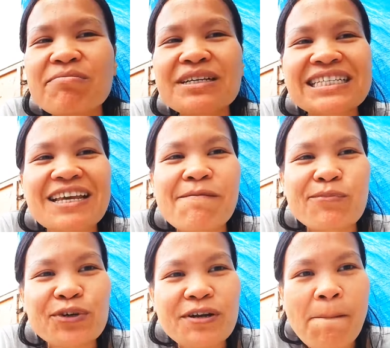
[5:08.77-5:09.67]

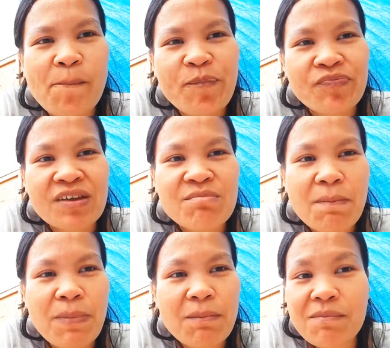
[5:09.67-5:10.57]
Meskipun bapak